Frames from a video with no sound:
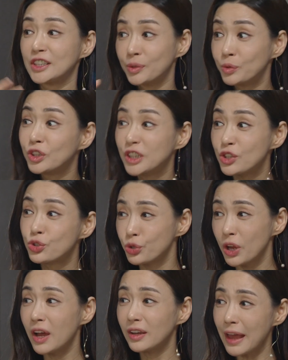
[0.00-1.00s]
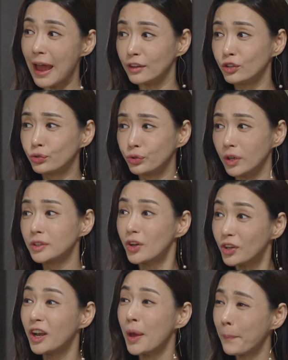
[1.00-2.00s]
지금 그게 중요한 게 아니고요.
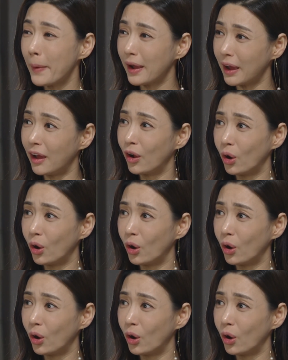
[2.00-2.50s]
성현 아빠가요.